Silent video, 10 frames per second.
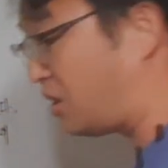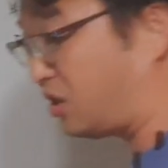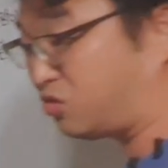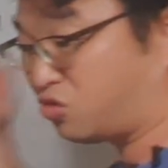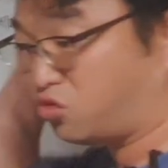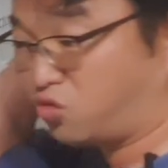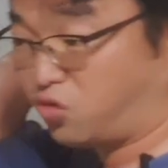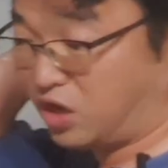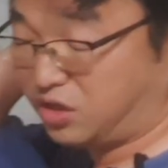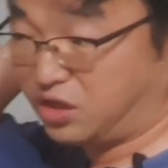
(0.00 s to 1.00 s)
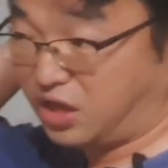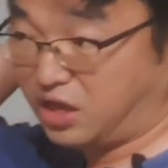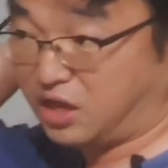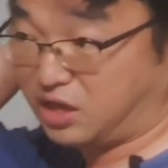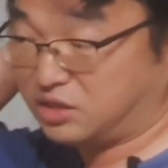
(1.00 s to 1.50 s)
이제 출고한
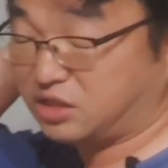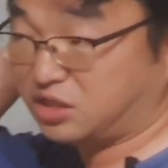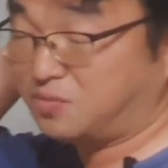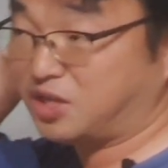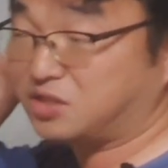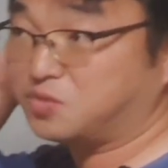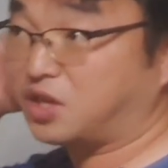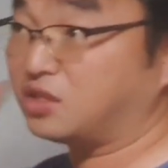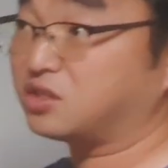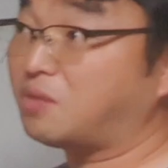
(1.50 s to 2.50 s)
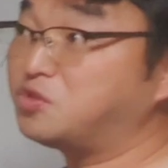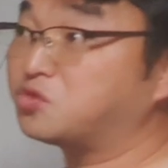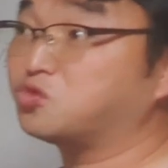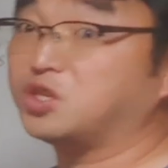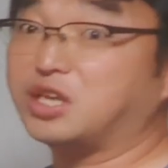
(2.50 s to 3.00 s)
게 상당히 많습니다.
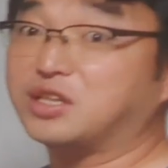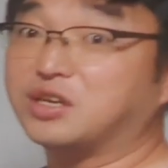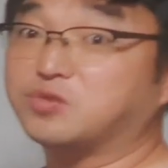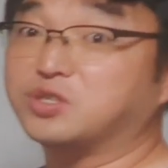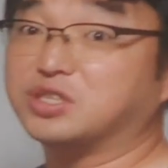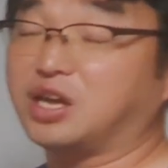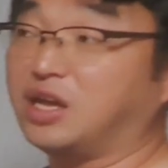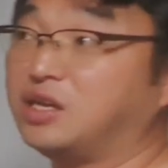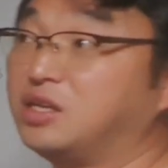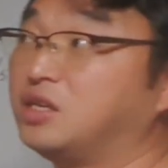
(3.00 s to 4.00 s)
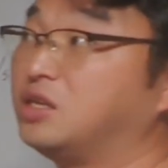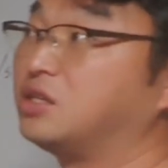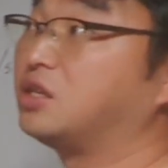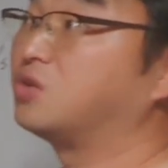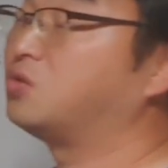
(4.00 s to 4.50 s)
30군데 되더라고요, 이제.
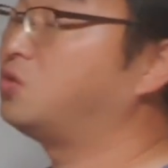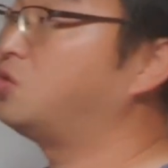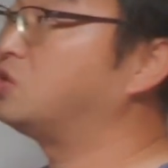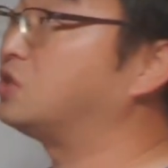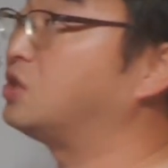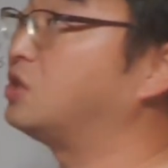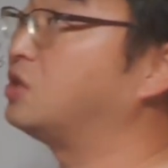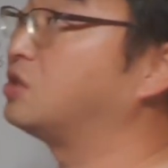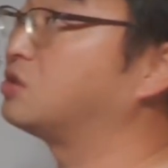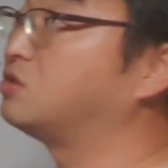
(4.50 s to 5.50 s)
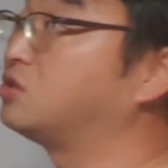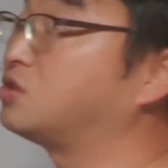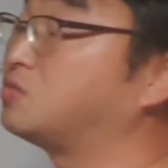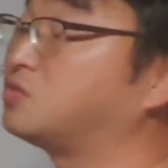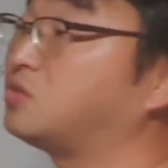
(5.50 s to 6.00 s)
되고, 이제 그
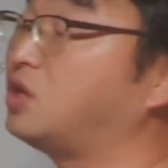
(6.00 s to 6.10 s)
지금